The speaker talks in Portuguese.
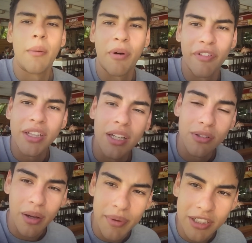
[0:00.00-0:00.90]

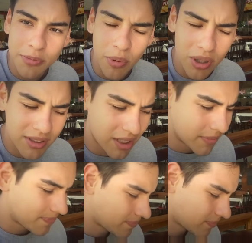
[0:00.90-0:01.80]
aproveitando com a minha esposa
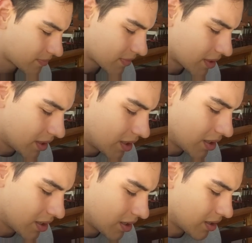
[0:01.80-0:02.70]

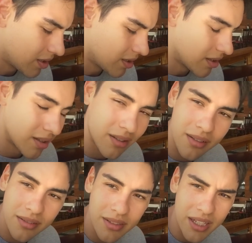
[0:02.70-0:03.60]
e
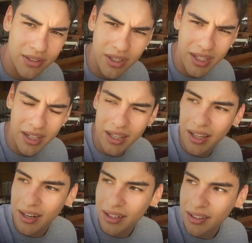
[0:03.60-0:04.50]
e é isso aí,
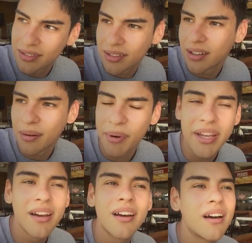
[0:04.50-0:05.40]
galera.
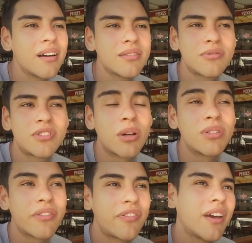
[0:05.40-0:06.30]
Amanhã,
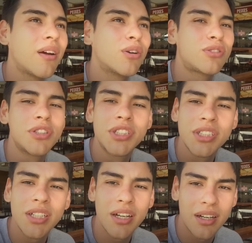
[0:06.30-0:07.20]
segunda-feira é outro
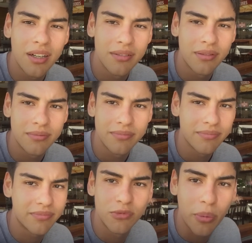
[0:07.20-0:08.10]
dia,
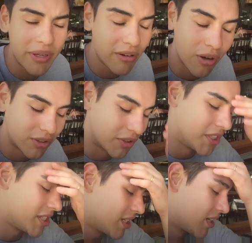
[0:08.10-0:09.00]
domingo é outro
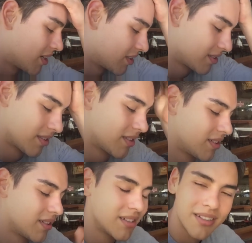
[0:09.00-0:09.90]
dia.
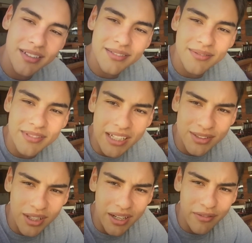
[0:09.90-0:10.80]
É
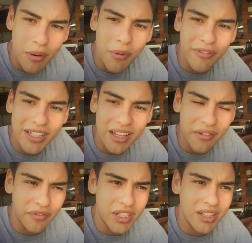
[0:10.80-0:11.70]
isso aí, vamos aproveitar
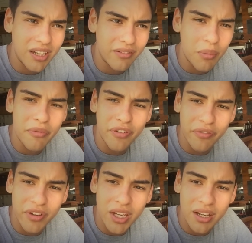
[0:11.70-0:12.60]
a vida, vamos
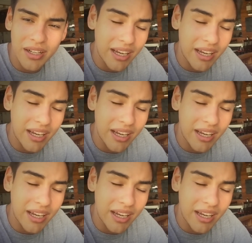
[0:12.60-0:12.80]
viver.